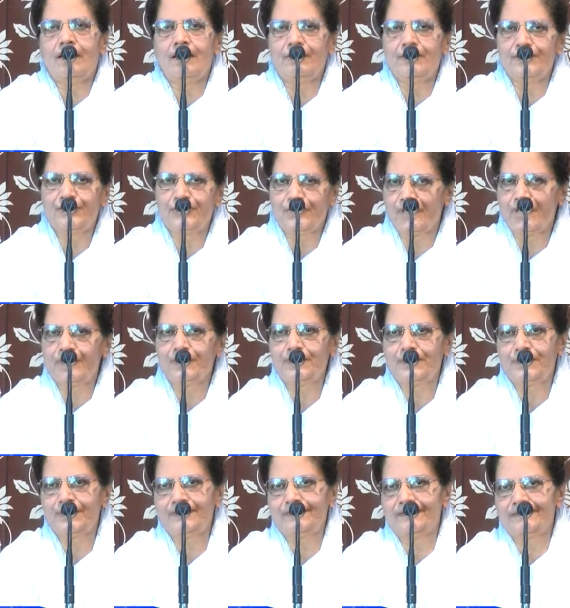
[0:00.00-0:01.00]
ఆమె చిరాకు
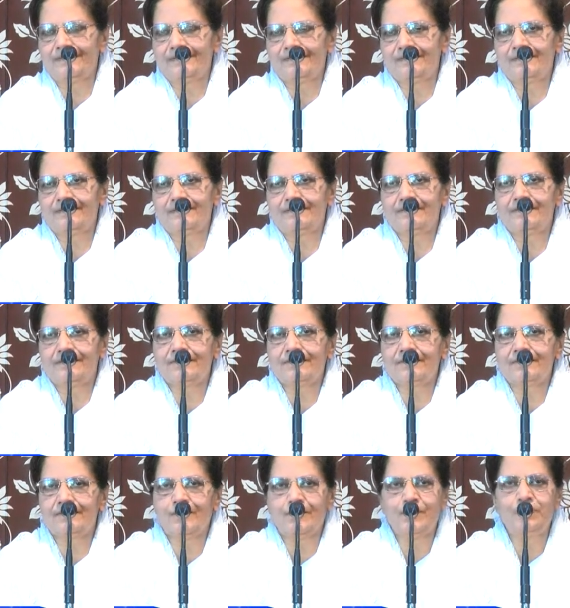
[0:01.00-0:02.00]
పడుతుంది
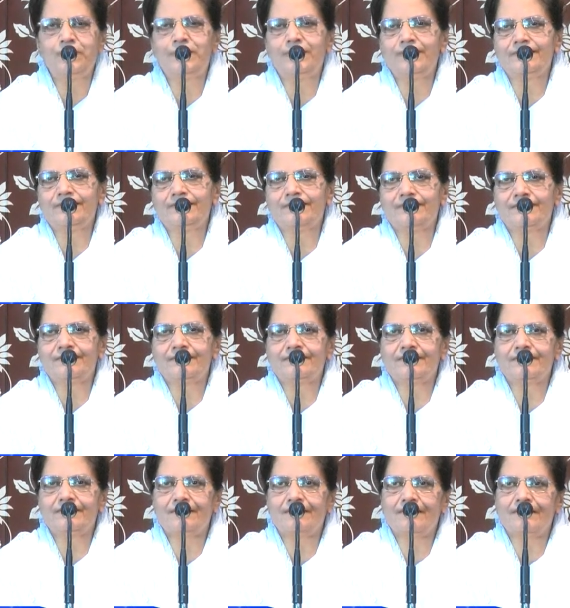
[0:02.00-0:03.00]
పడుతుంది
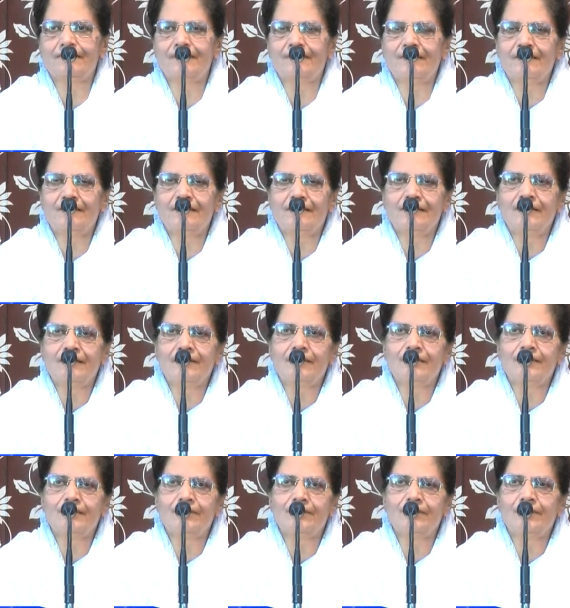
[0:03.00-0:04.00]

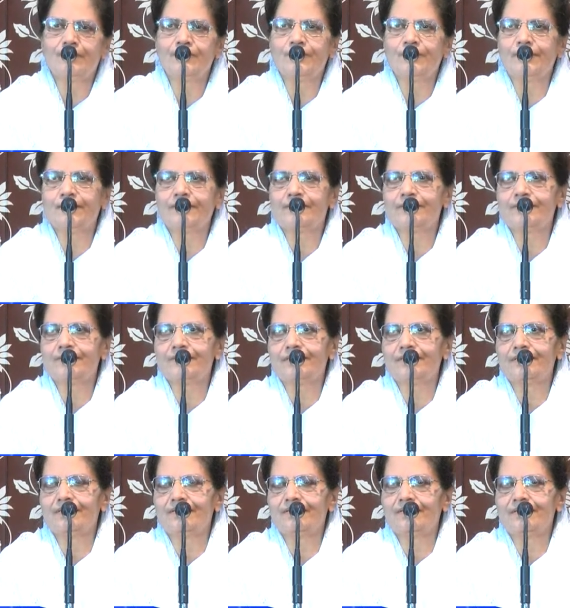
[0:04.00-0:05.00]
ప్రభు దగ్గరకు
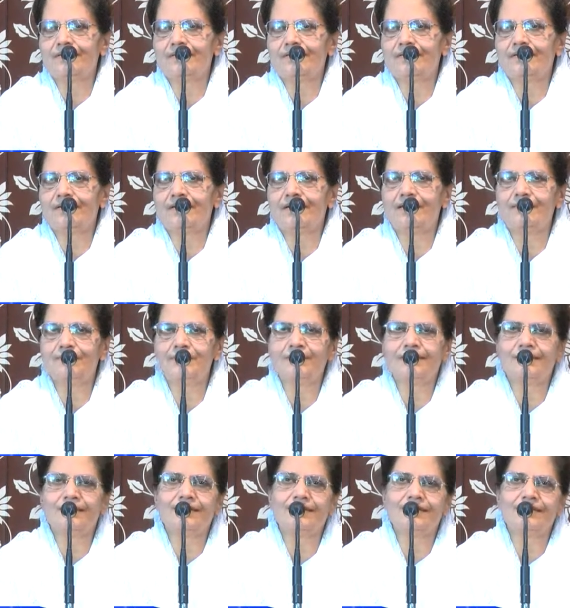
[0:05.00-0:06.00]
వచ్చి ఆమె
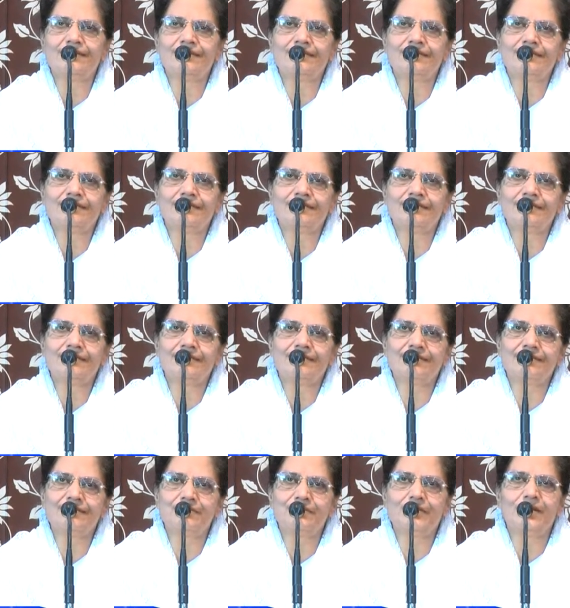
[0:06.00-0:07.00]
తన
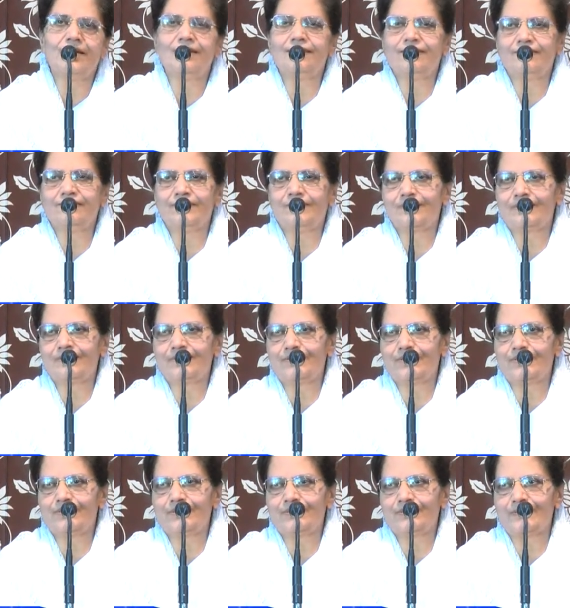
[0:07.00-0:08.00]
బాధను వ్యక్తం
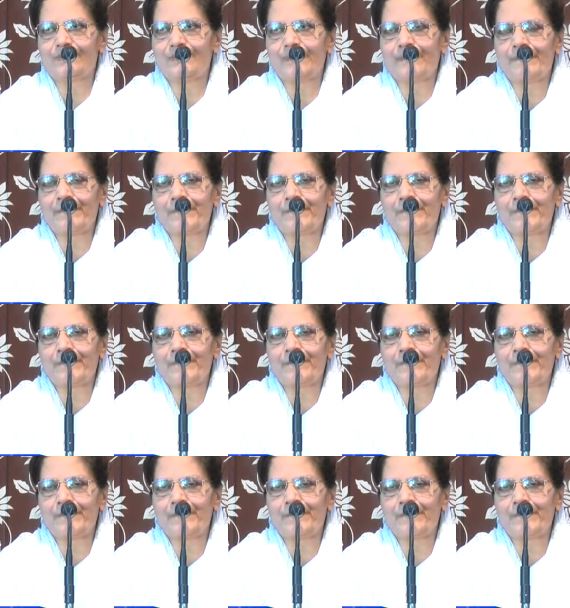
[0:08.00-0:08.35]
చేస్తుంది